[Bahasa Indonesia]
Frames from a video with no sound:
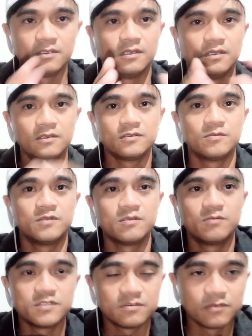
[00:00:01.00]
Halo
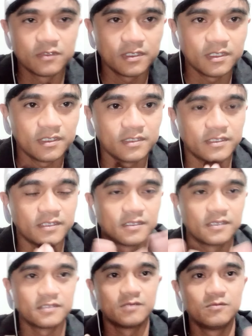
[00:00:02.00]
teman-teman semua,
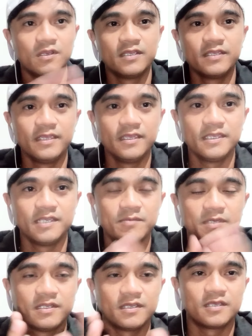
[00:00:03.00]
kita ketemu lagi.
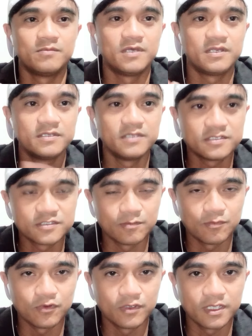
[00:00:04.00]
Gimana kabarnya?
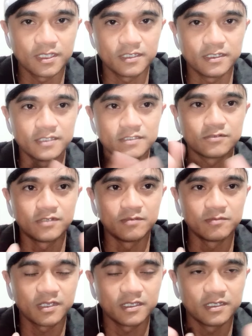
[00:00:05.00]
Semoga kalian sudah
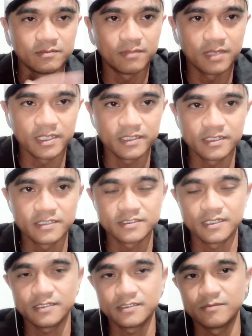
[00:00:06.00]
dalam keadaan baik dan
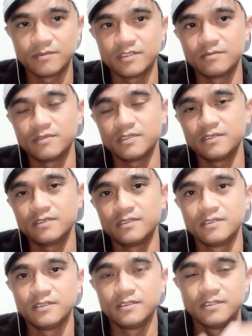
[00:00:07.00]
sehat, teman-teman.
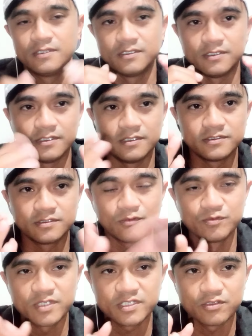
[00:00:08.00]
Eh,
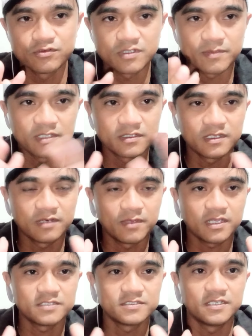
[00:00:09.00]
sebelumnya saya ucapkan
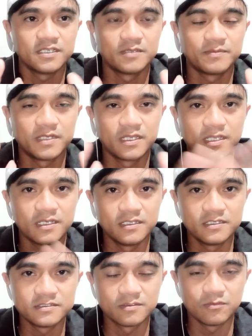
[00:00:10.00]
terima kasih kepada
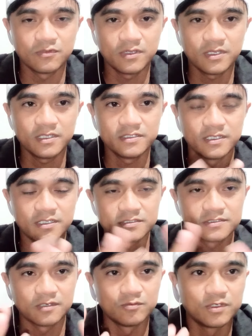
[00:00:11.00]
kalian semua yang
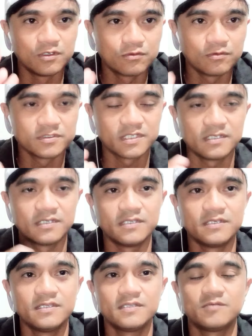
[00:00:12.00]
selalu mendukung channel
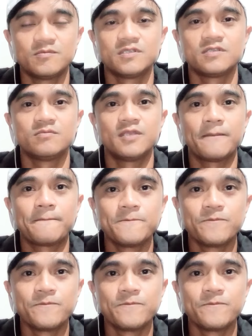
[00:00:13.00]
ini, teman-teman.